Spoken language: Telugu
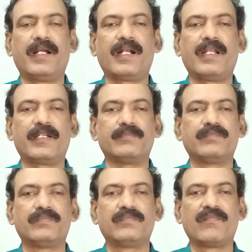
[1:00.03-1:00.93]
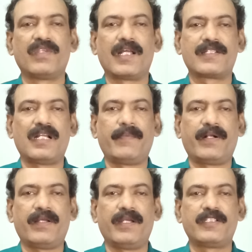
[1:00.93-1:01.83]
పన్నెండు గంటలకి
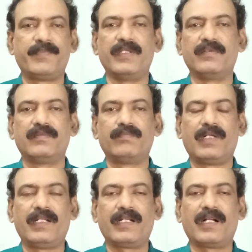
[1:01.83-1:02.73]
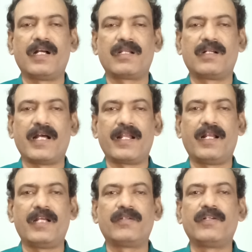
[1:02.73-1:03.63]
నరసరాపేట ఎస్పీ మల్లికా గార్గ్
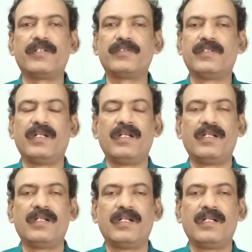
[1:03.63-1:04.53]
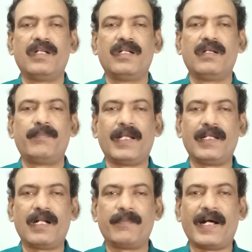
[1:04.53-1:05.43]
కార్యాలయంలో
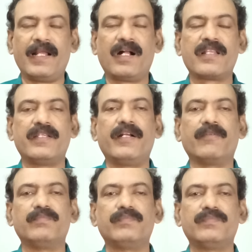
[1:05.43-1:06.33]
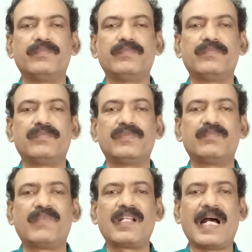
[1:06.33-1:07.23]
పల్నాడు పాలెగాడు దిగాడు
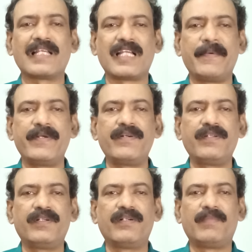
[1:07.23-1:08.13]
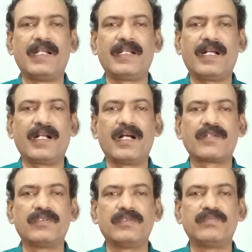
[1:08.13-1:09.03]
మరి ఆ సమయంలో మల్లికా
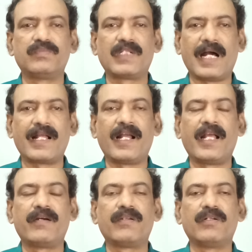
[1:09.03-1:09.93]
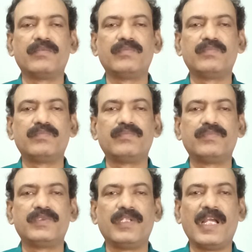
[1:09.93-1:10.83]
గార్గు కార్యాలయంలో
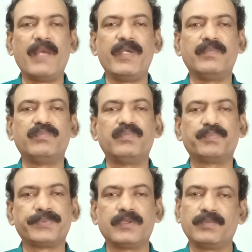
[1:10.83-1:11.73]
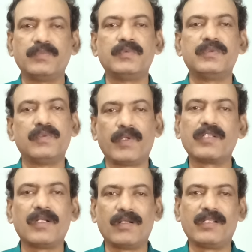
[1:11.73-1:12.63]
ఏమి
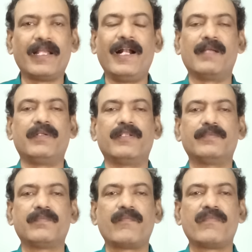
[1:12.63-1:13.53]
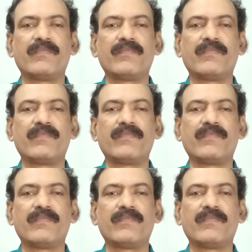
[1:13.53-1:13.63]
జరుగుతూ ఉందో తెలియడం లేదు